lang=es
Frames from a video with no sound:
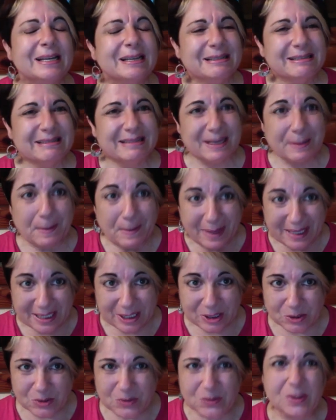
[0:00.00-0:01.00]
de
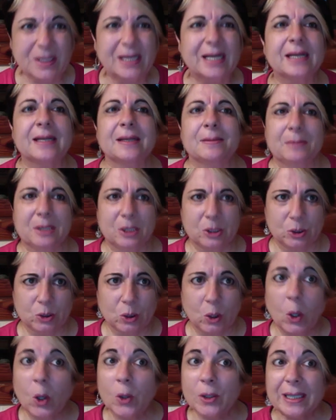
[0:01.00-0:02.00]
mayor
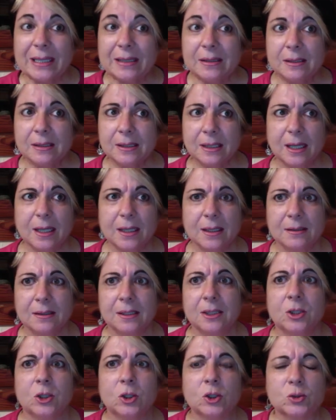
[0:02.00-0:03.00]
crecimiento hoy en día
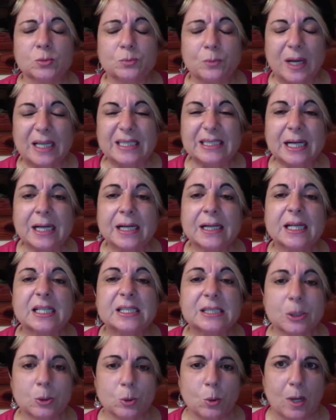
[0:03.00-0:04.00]
y de los más
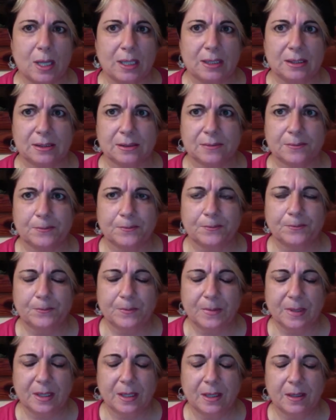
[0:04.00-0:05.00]
residuales.
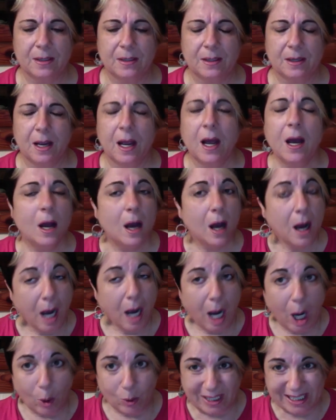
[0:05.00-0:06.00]

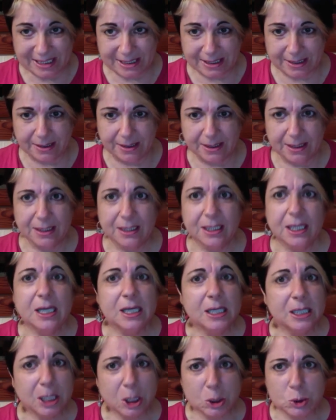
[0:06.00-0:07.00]
Aún así,
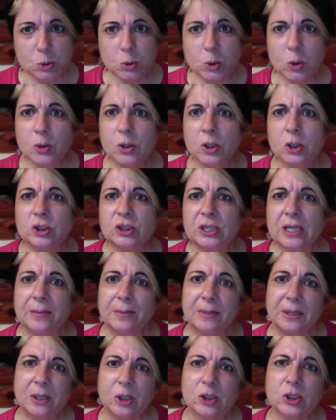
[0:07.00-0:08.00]
es uno de los que
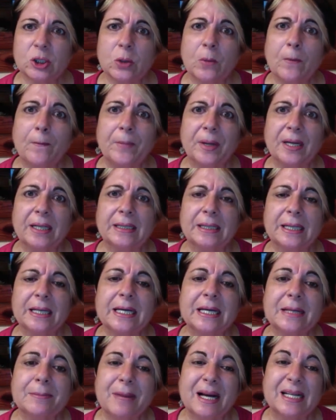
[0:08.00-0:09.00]
menos se comprende
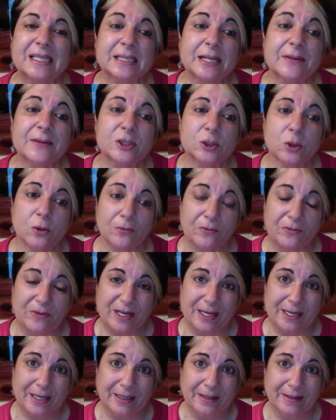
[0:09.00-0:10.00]
y más se
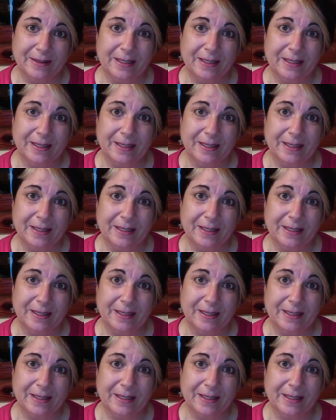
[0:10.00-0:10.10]
desconfía,